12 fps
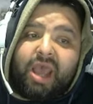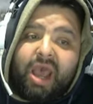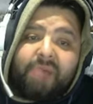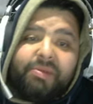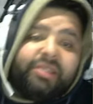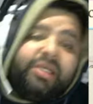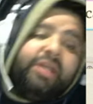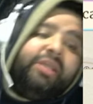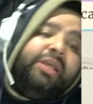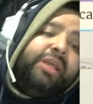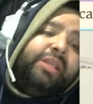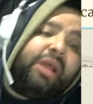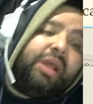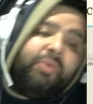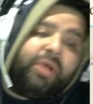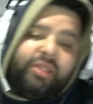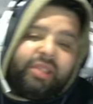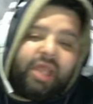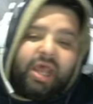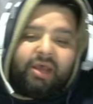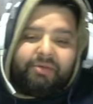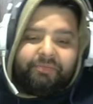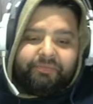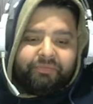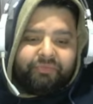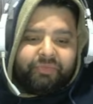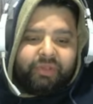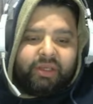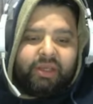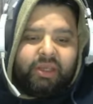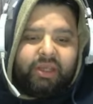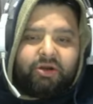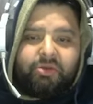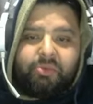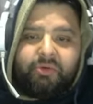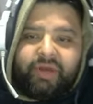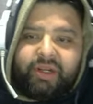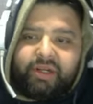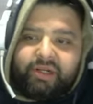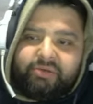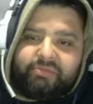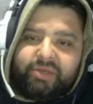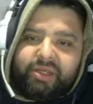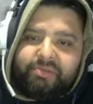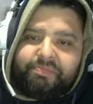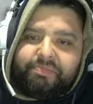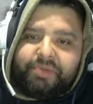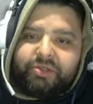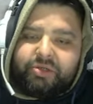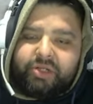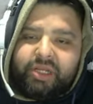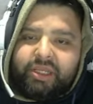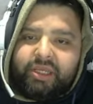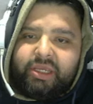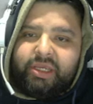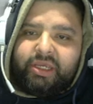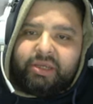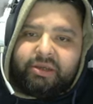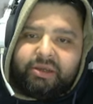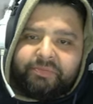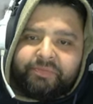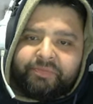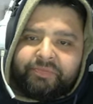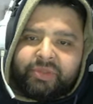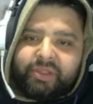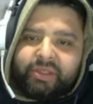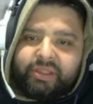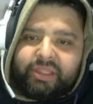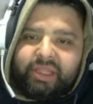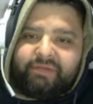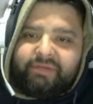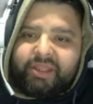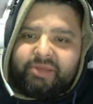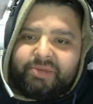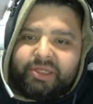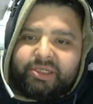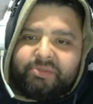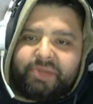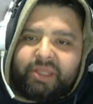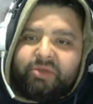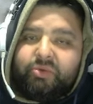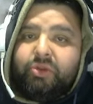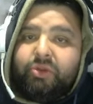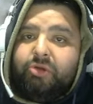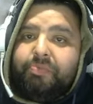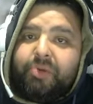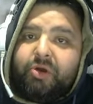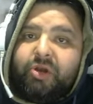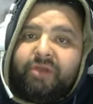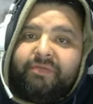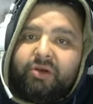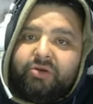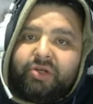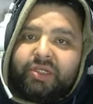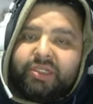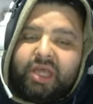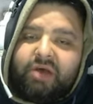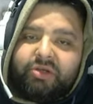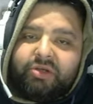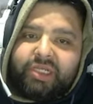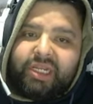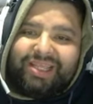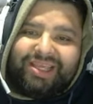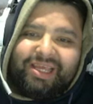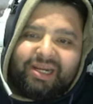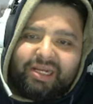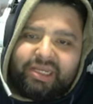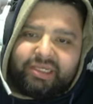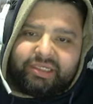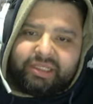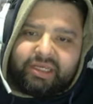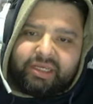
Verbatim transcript: A pesar de que esta cuenta, eh, como ven, mi personaje del banner de principiante uno de los peores valorizados en la tier list